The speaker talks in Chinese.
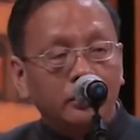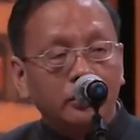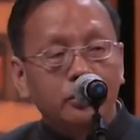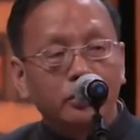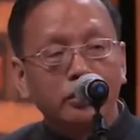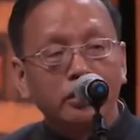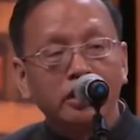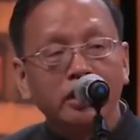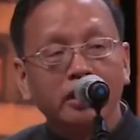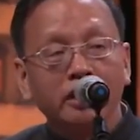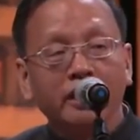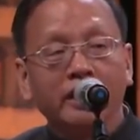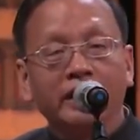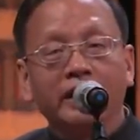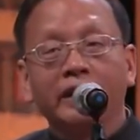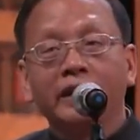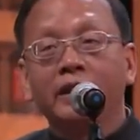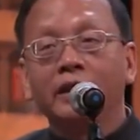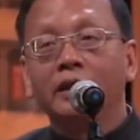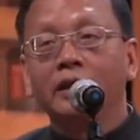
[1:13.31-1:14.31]
尊敬
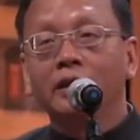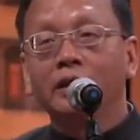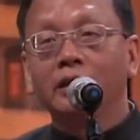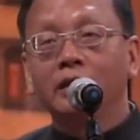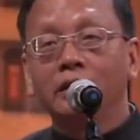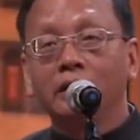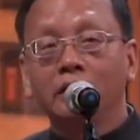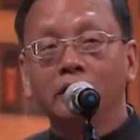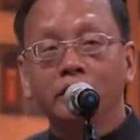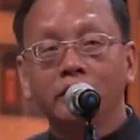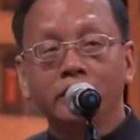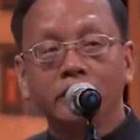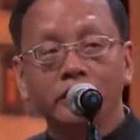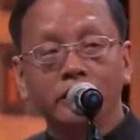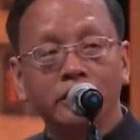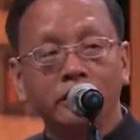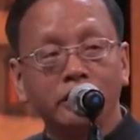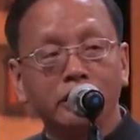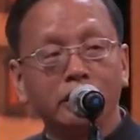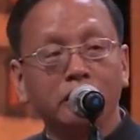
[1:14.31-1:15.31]
的
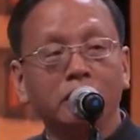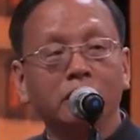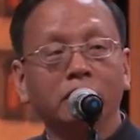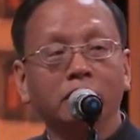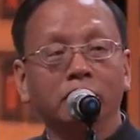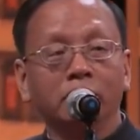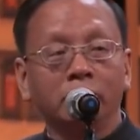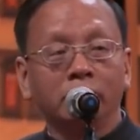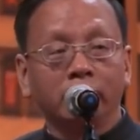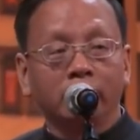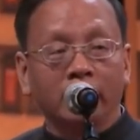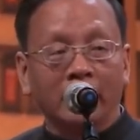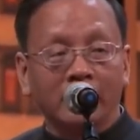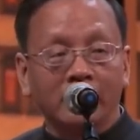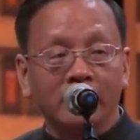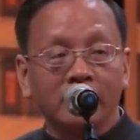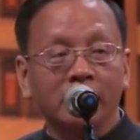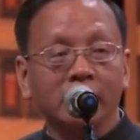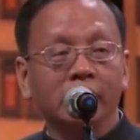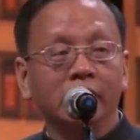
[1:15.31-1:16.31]
净空法
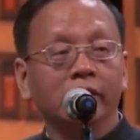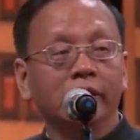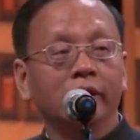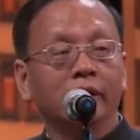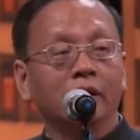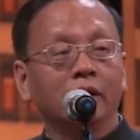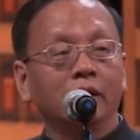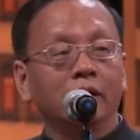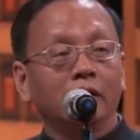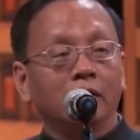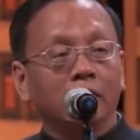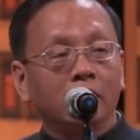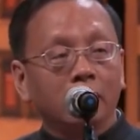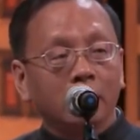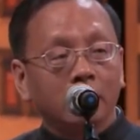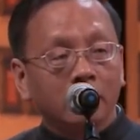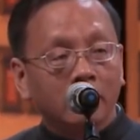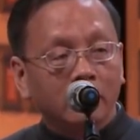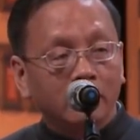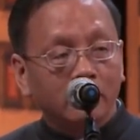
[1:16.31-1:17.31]
师，
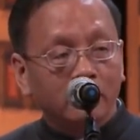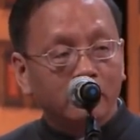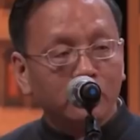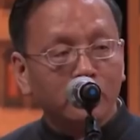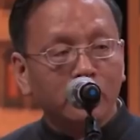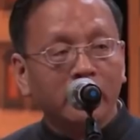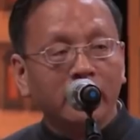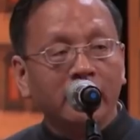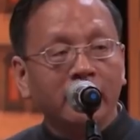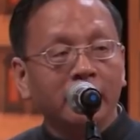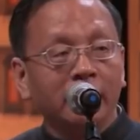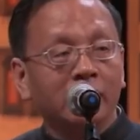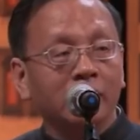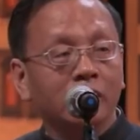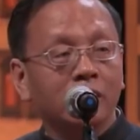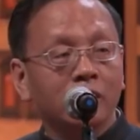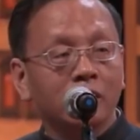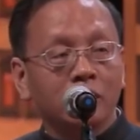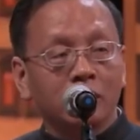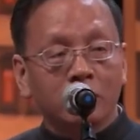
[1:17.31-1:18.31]
尊敬的
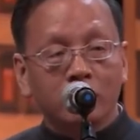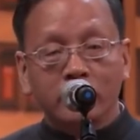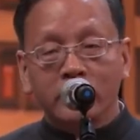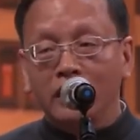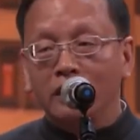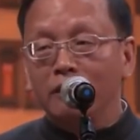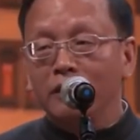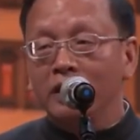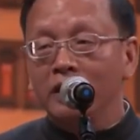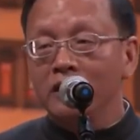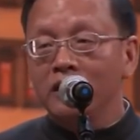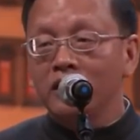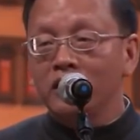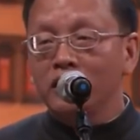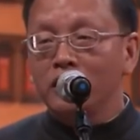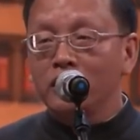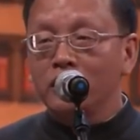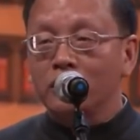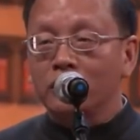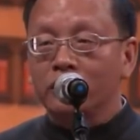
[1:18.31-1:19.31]
朱善明执
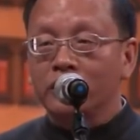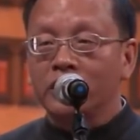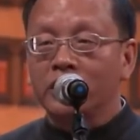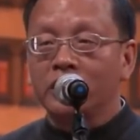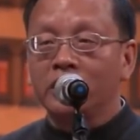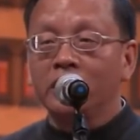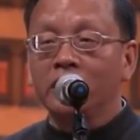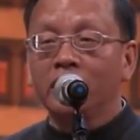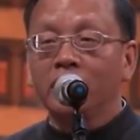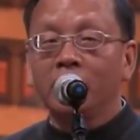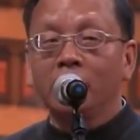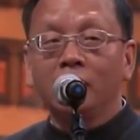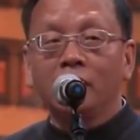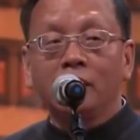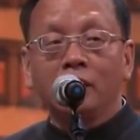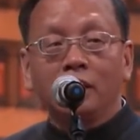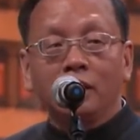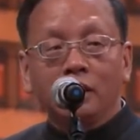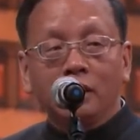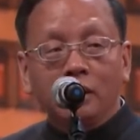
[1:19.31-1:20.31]
行主席，
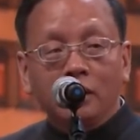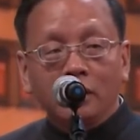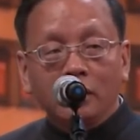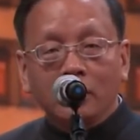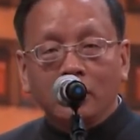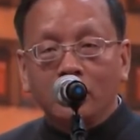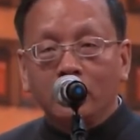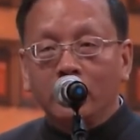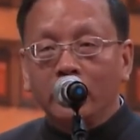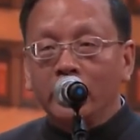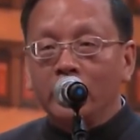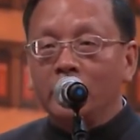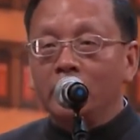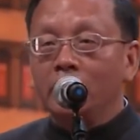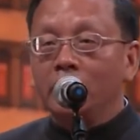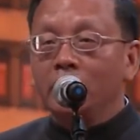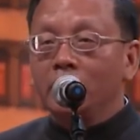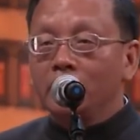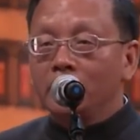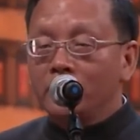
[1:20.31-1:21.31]
各
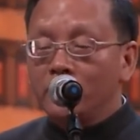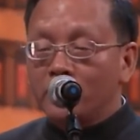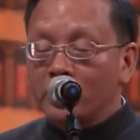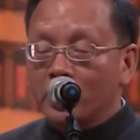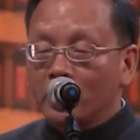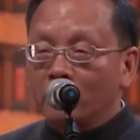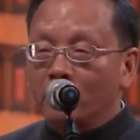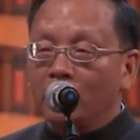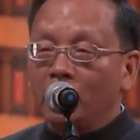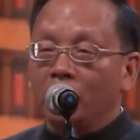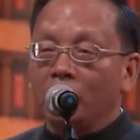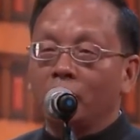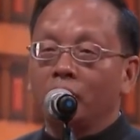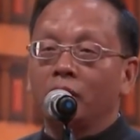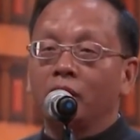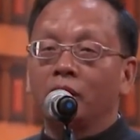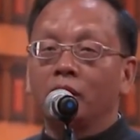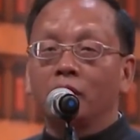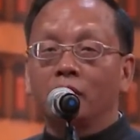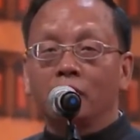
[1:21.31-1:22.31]
位乔领，
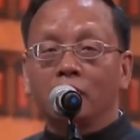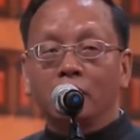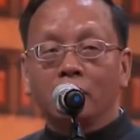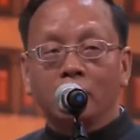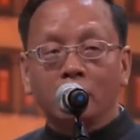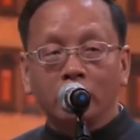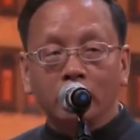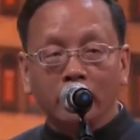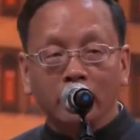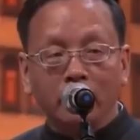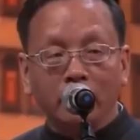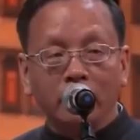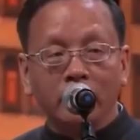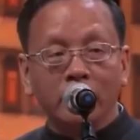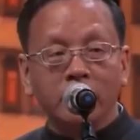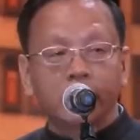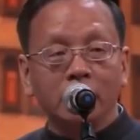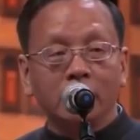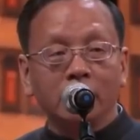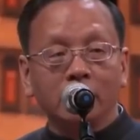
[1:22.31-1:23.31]
各位女
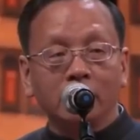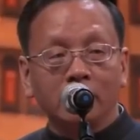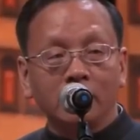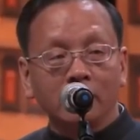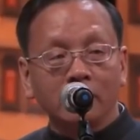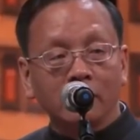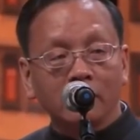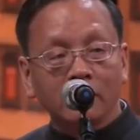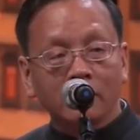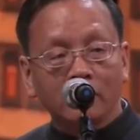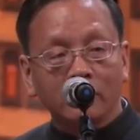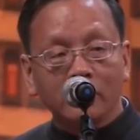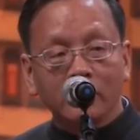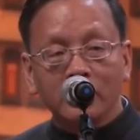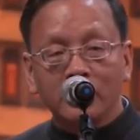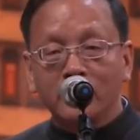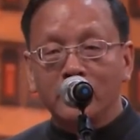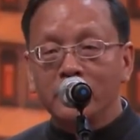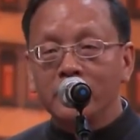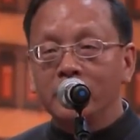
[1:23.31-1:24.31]
士，各位
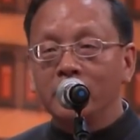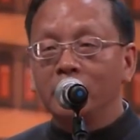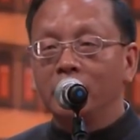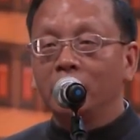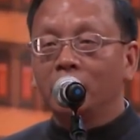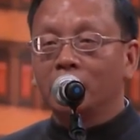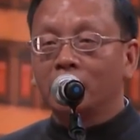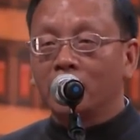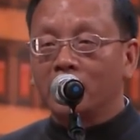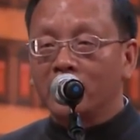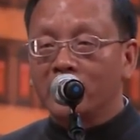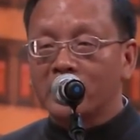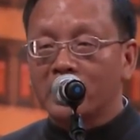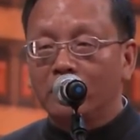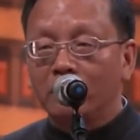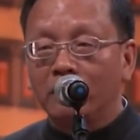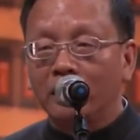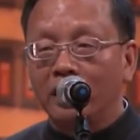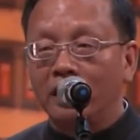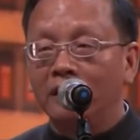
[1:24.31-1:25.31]
先生，大家
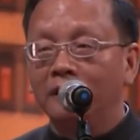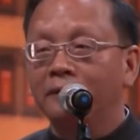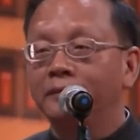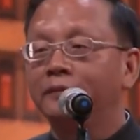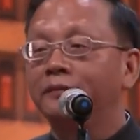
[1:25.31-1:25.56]
上午好。